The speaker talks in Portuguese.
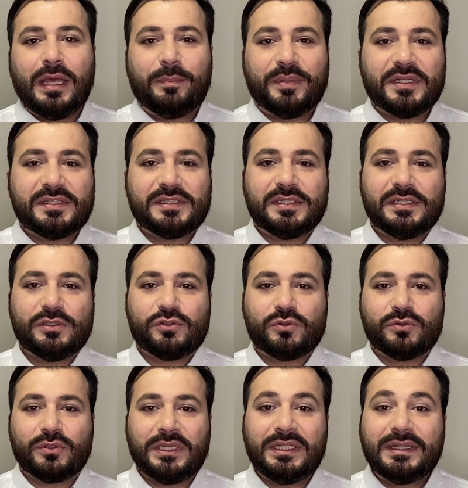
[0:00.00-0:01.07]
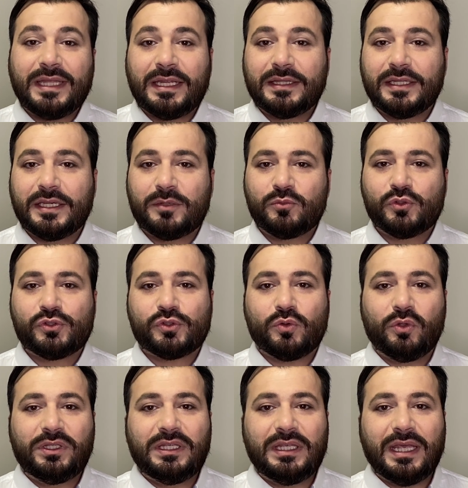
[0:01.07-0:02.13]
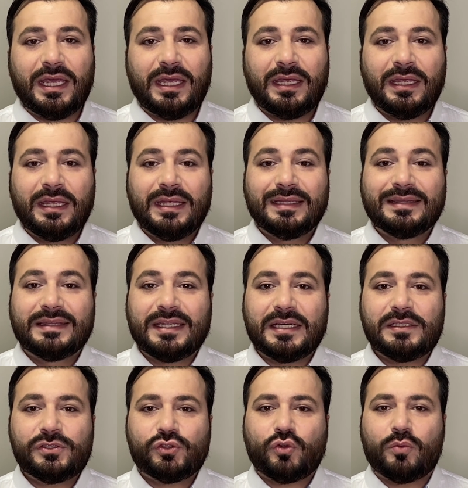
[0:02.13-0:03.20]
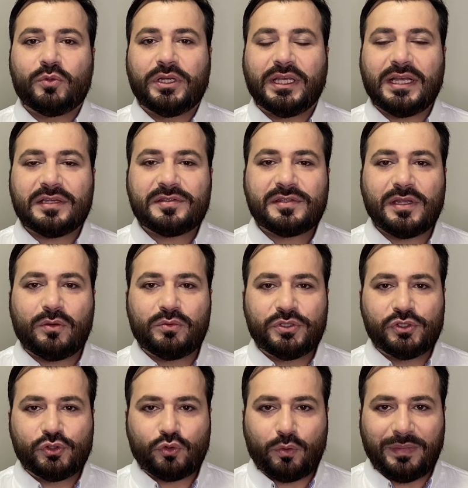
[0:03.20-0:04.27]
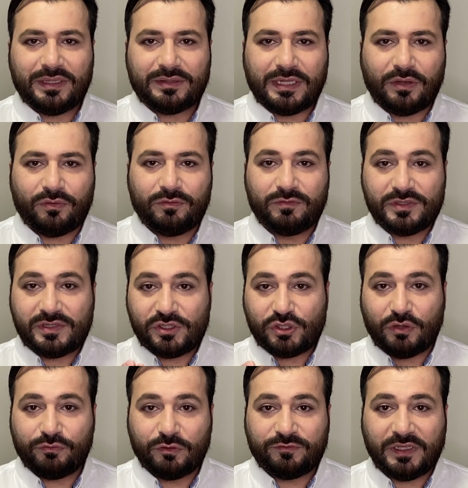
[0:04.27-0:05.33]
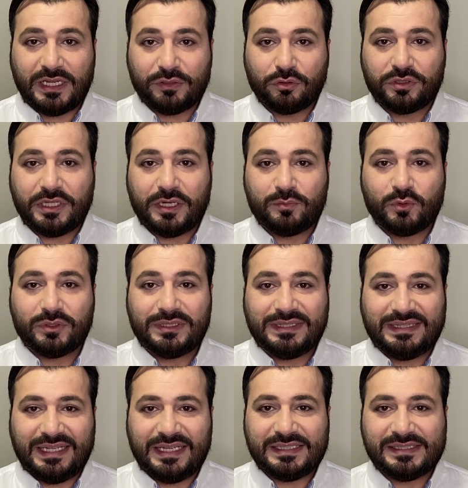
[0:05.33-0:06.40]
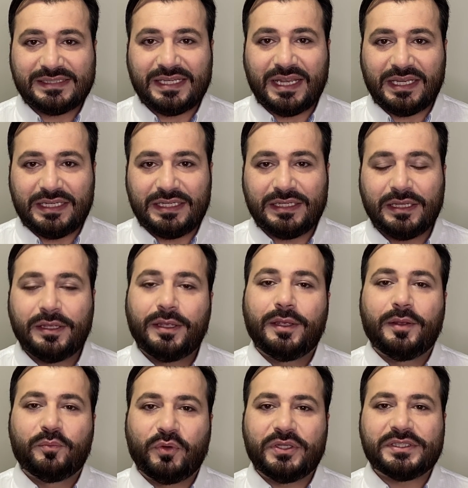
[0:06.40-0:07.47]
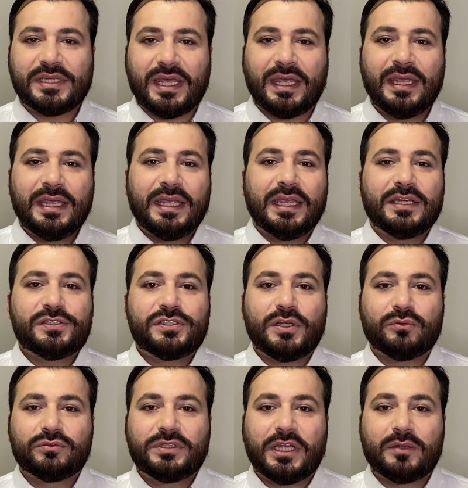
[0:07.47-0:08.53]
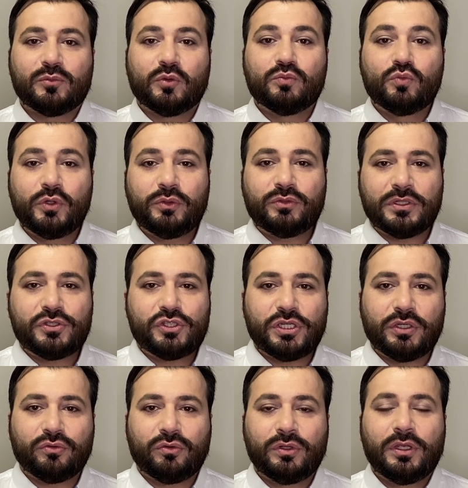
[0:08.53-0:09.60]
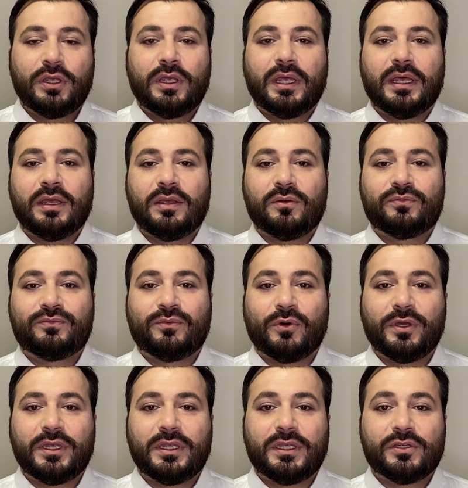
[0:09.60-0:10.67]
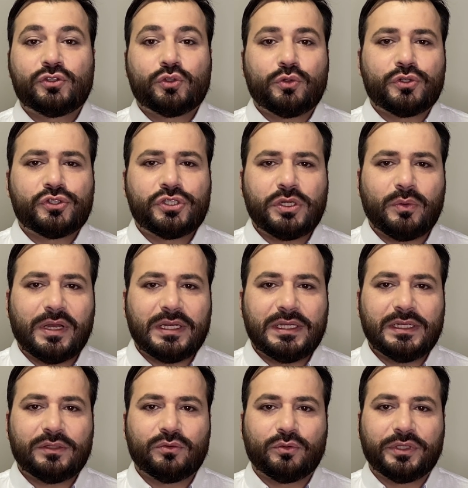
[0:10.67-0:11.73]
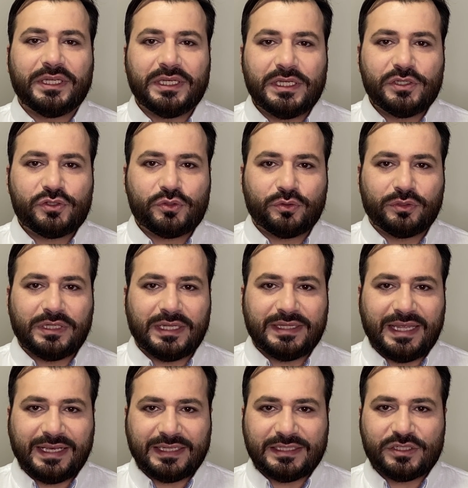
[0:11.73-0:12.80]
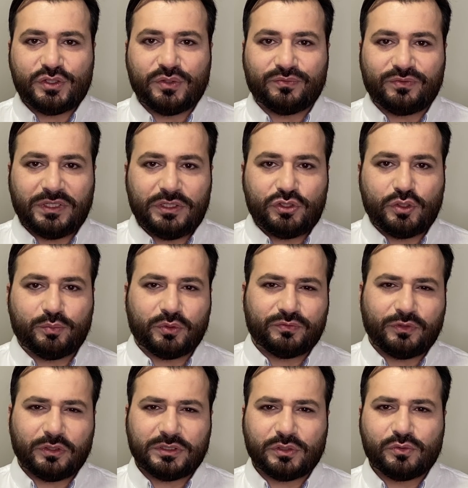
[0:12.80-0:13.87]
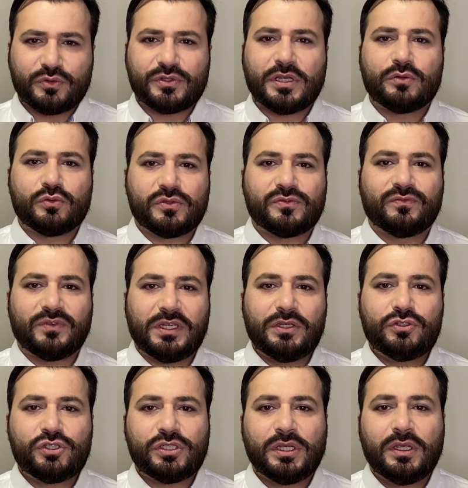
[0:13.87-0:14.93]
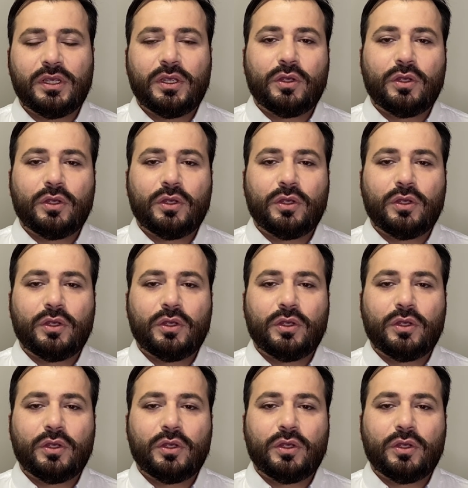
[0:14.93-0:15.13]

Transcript: é preciso entendermos o que é transcomunicação instrumental. Você já ouviu falar do termo TCI? Pois é, este é um termo muito antigo, é, foi, surgiu ali no início da década de 20, por volta dos anos 20,